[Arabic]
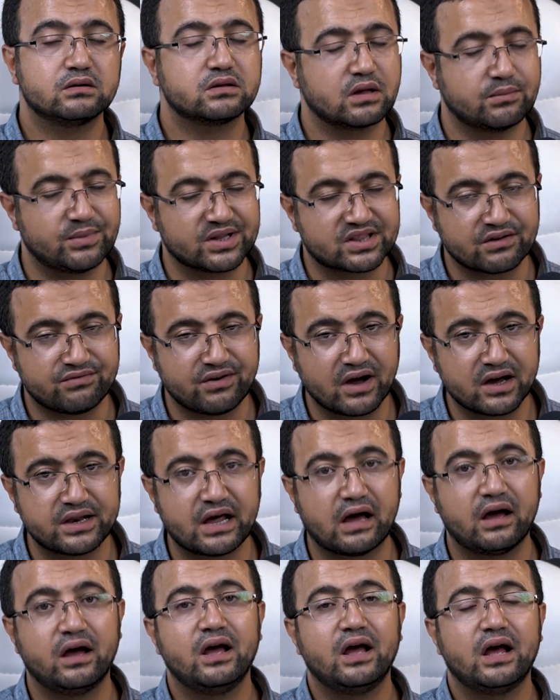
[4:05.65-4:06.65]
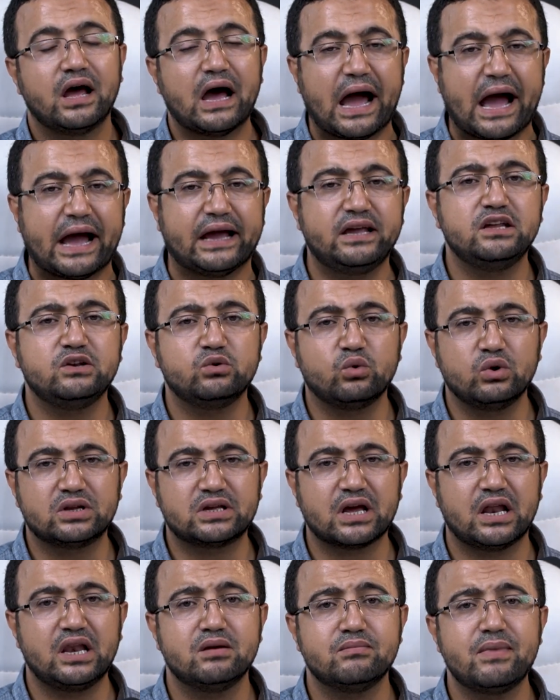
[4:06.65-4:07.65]
كما اتفقنا عين
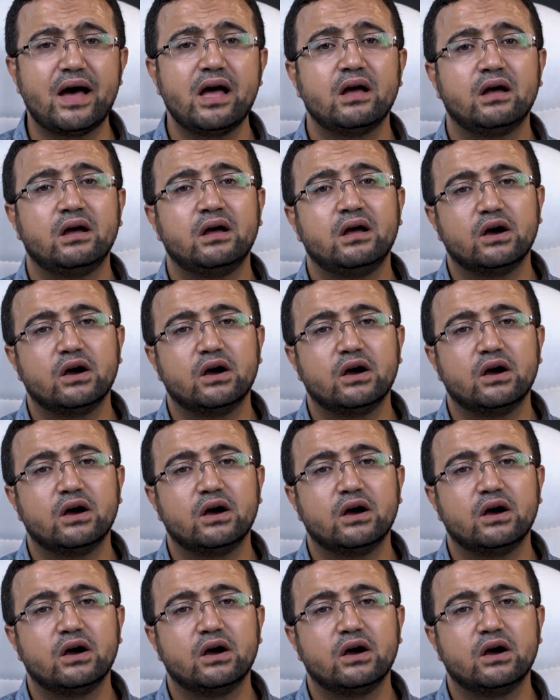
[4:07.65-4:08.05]
الكلمة